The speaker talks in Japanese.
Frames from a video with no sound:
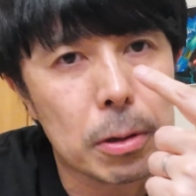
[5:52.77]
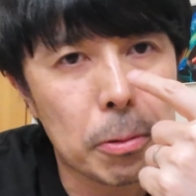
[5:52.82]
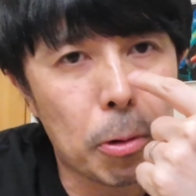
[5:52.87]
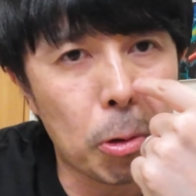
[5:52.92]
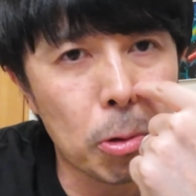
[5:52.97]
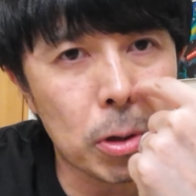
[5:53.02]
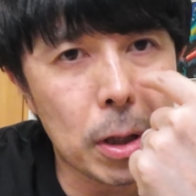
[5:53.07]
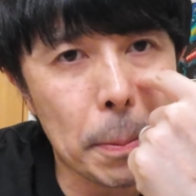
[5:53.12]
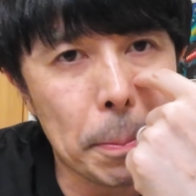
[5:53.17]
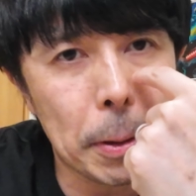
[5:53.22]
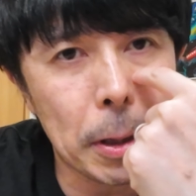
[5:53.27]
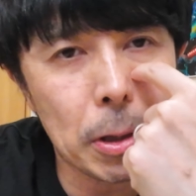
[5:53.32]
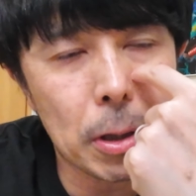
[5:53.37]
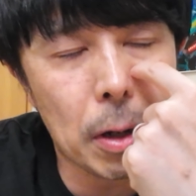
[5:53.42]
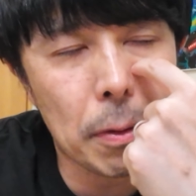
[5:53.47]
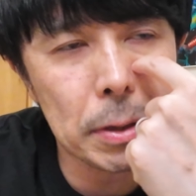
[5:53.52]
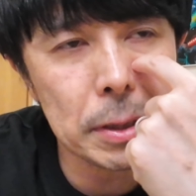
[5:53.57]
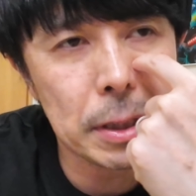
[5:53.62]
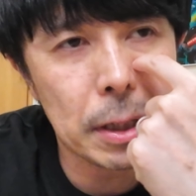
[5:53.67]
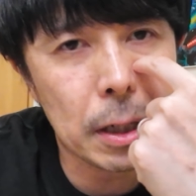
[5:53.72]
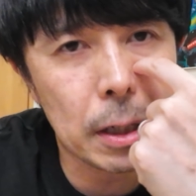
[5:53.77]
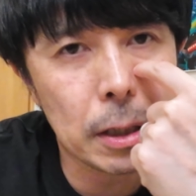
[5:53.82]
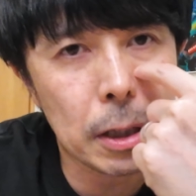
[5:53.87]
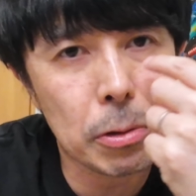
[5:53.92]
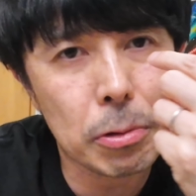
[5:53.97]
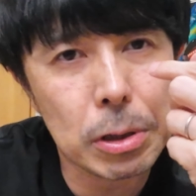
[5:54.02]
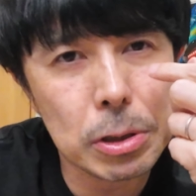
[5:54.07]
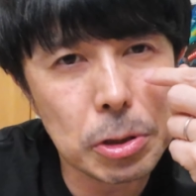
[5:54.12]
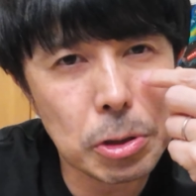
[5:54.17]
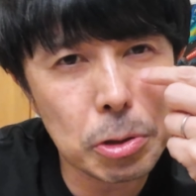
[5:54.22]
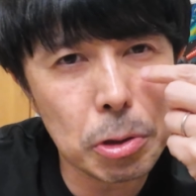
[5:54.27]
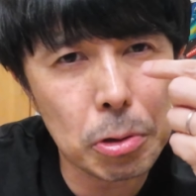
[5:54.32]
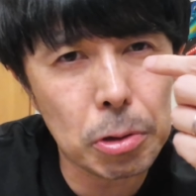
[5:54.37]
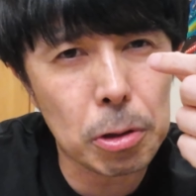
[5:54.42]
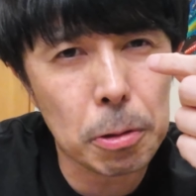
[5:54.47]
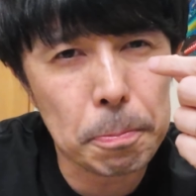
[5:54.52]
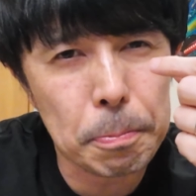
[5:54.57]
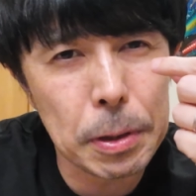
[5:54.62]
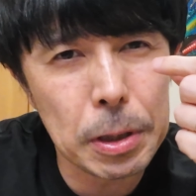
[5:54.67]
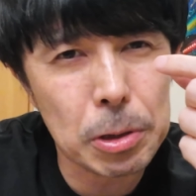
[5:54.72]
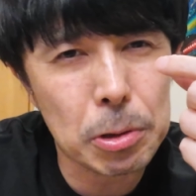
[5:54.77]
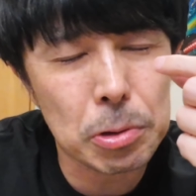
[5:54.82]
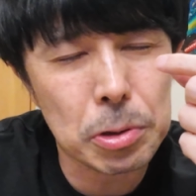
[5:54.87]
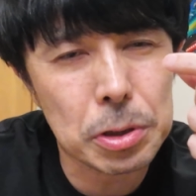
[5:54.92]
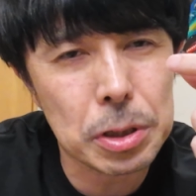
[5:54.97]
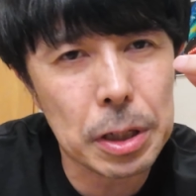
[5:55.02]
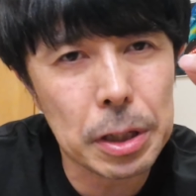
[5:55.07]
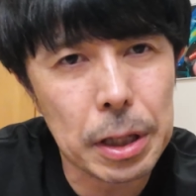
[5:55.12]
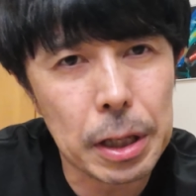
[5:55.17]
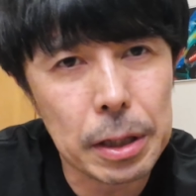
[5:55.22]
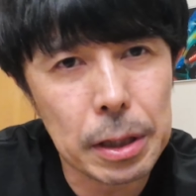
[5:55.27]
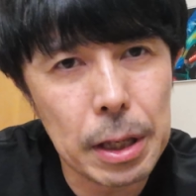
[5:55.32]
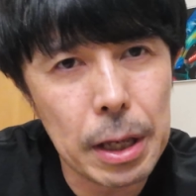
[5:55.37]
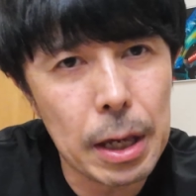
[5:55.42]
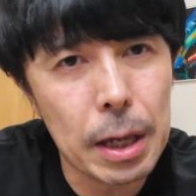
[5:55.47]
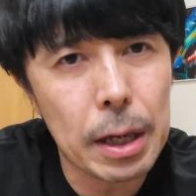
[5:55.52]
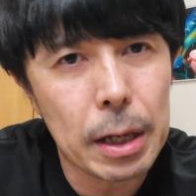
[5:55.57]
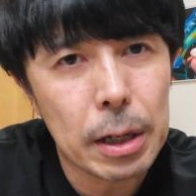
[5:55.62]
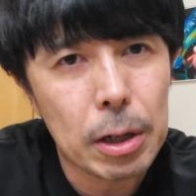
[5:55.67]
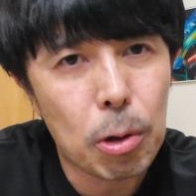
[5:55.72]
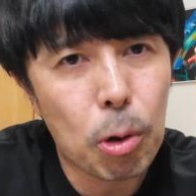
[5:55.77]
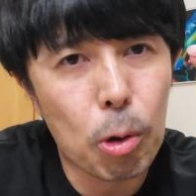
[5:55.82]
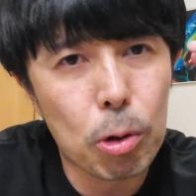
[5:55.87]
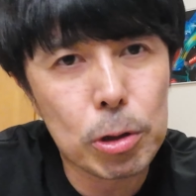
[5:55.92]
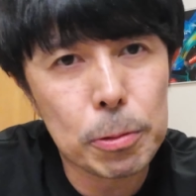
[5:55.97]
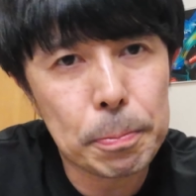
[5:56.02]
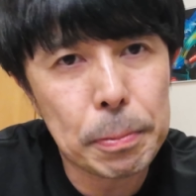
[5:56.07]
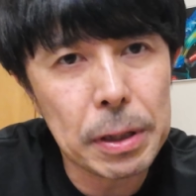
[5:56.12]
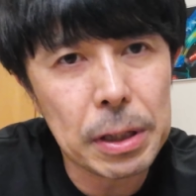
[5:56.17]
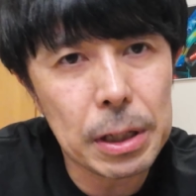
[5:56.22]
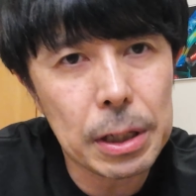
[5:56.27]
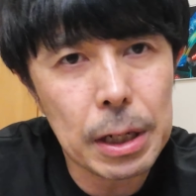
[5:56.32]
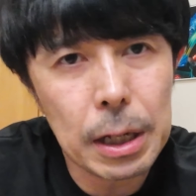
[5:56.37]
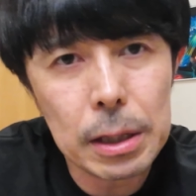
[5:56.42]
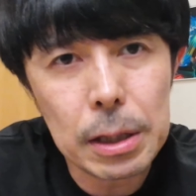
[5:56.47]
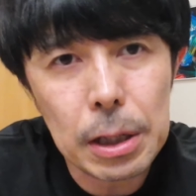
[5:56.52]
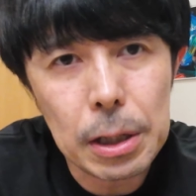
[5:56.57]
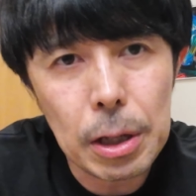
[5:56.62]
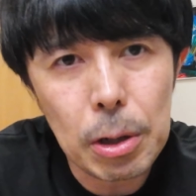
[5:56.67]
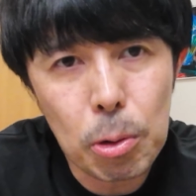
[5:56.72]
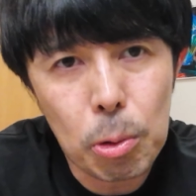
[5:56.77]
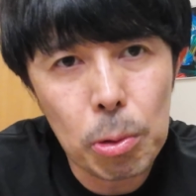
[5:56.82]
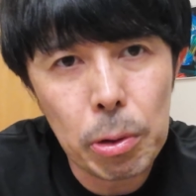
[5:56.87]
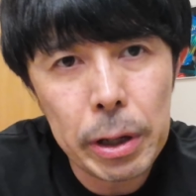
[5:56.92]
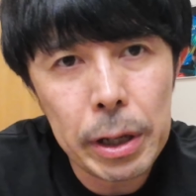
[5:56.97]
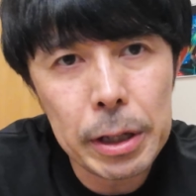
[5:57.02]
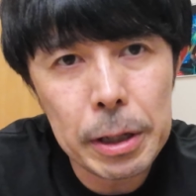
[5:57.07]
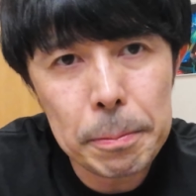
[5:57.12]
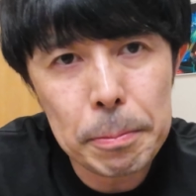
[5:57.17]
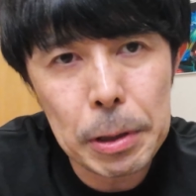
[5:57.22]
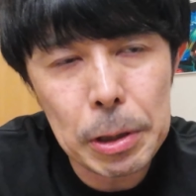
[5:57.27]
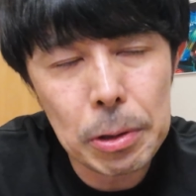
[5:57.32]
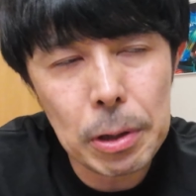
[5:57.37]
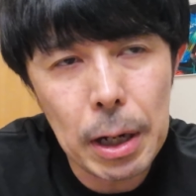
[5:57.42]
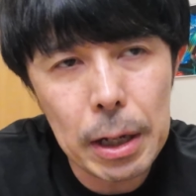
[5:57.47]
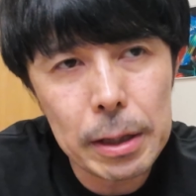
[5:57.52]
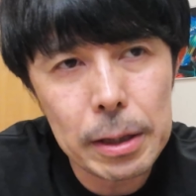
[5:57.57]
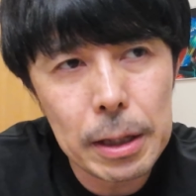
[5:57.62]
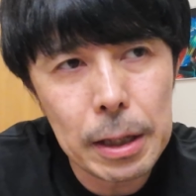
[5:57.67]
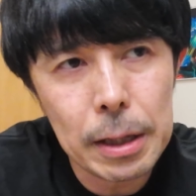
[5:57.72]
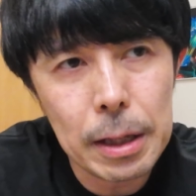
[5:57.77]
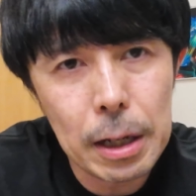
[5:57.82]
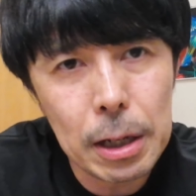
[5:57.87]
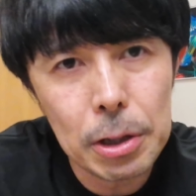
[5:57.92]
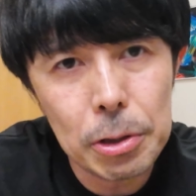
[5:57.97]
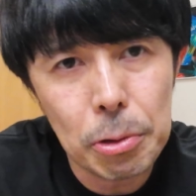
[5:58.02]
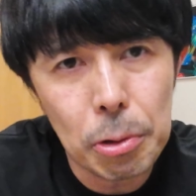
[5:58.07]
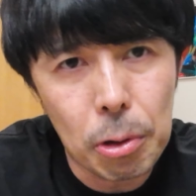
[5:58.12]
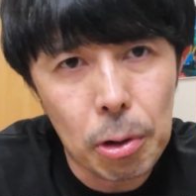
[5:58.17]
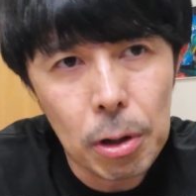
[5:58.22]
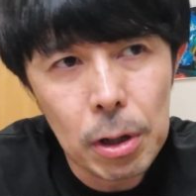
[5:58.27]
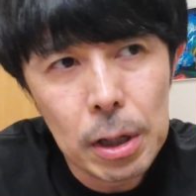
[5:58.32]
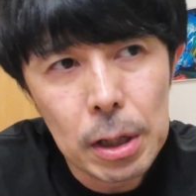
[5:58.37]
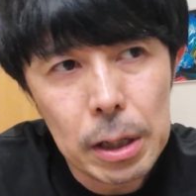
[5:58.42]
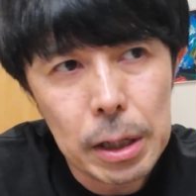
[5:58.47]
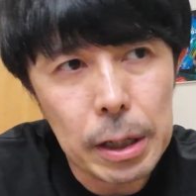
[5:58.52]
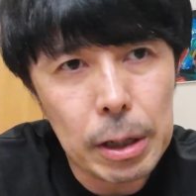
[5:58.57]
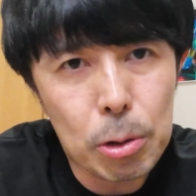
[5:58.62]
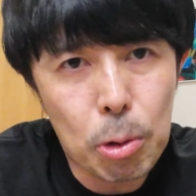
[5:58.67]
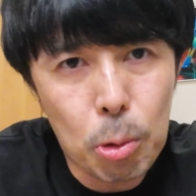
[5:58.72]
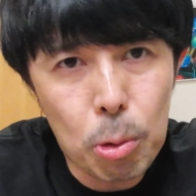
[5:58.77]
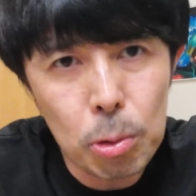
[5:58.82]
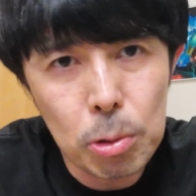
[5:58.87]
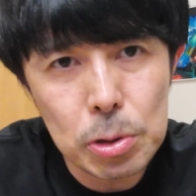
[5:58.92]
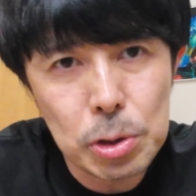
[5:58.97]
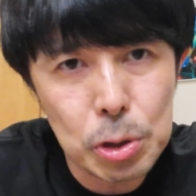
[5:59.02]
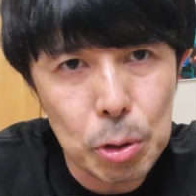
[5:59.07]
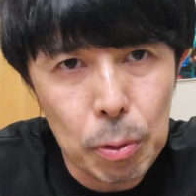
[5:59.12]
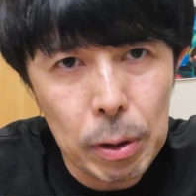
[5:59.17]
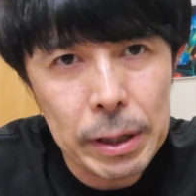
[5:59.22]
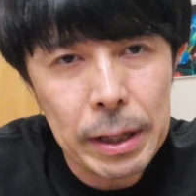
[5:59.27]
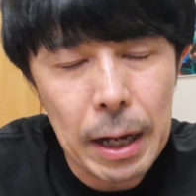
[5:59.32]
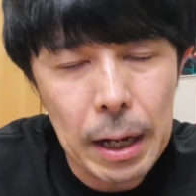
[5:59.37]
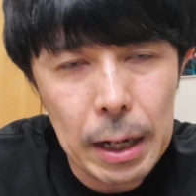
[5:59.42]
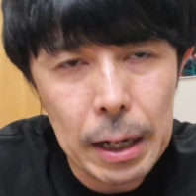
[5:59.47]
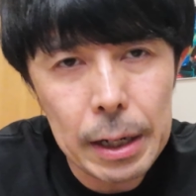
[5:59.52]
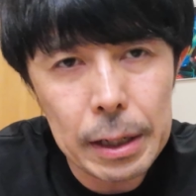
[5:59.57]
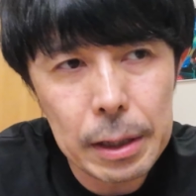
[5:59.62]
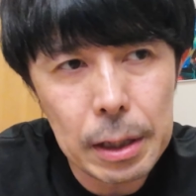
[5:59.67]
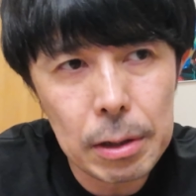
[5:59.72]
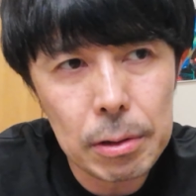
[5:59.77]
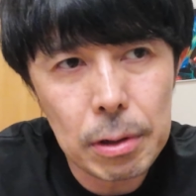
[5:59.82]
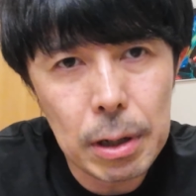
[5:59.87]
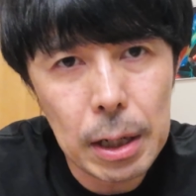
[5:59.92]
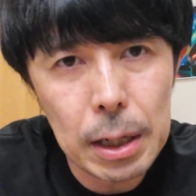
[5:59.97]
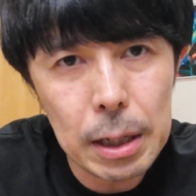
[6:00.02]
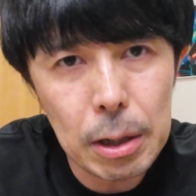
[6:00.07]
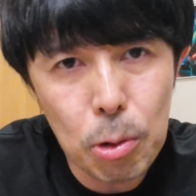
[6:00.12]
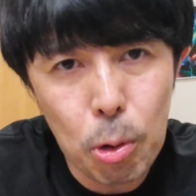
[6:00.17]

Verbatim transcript: 本当はピント合わせたかったとか、ちょっとピントずれてて、奥ピンになってて、この辺にピントが合ってんだけど、えここの像は流れてるから、